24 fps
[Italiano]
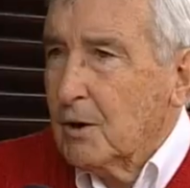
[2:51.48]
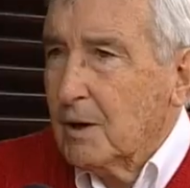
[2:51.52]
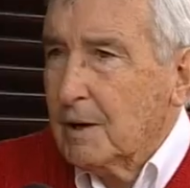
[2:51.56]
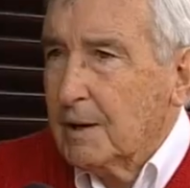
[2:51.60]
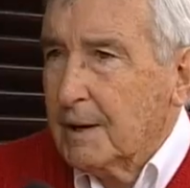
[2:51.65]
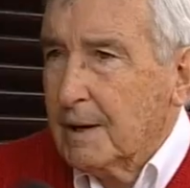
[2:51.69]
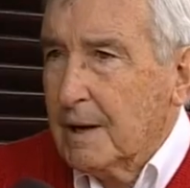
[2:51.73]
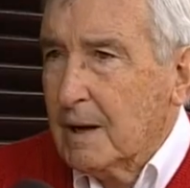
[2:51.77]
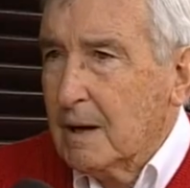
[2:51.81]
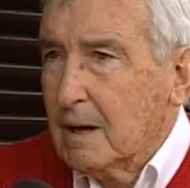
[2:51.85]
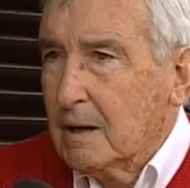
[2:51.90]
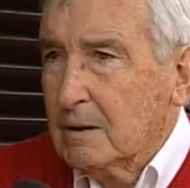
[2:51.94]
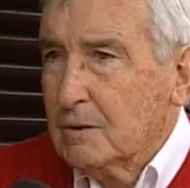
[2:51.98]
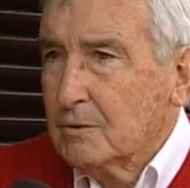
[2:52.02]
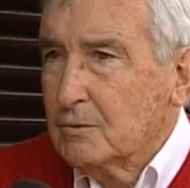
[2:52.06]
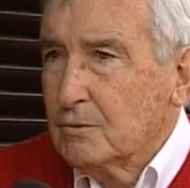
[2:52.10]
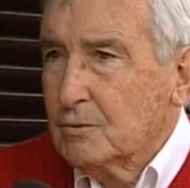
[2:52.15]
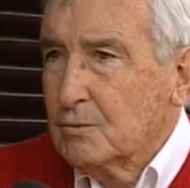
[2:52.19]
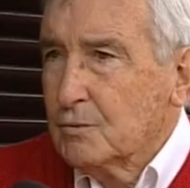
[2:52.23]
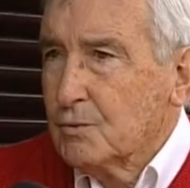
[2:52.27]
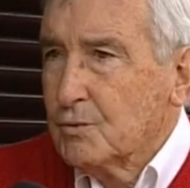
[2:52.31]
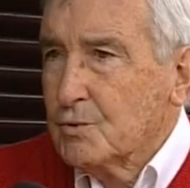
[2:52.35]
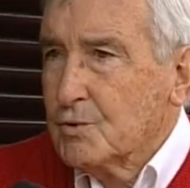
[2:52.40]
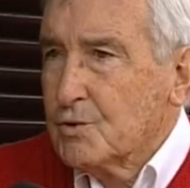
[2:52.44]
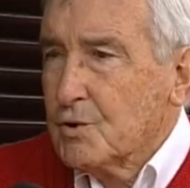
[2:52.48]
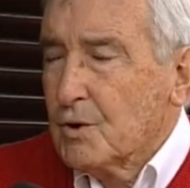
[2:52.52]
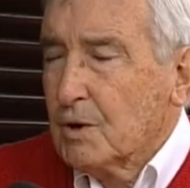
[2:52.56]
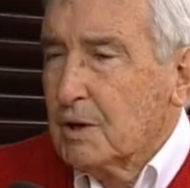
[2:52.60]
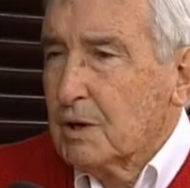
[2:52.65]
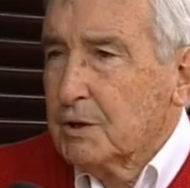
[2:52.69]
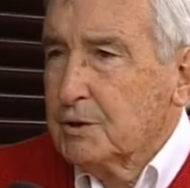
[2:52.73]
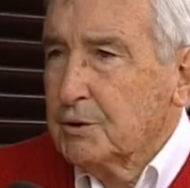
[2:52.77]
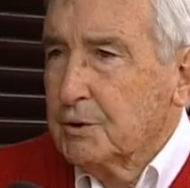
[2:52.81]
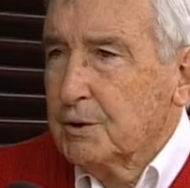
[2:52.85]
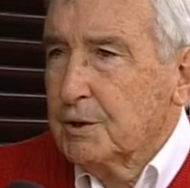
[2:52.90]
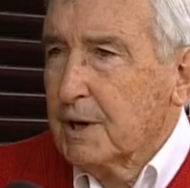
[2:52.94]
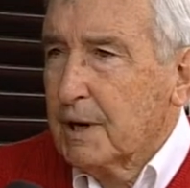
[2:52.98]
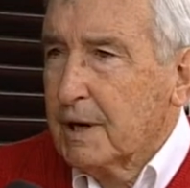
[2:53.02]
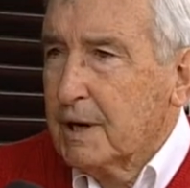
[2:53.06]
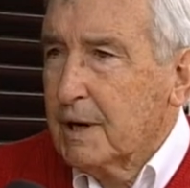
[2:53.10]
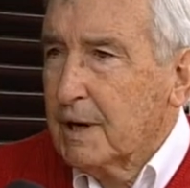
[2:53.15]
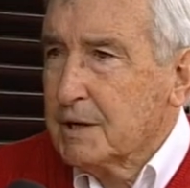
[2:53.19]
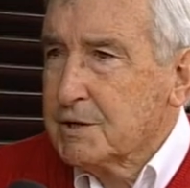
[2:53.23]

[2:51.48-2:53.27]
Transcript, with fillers: era un giocatore che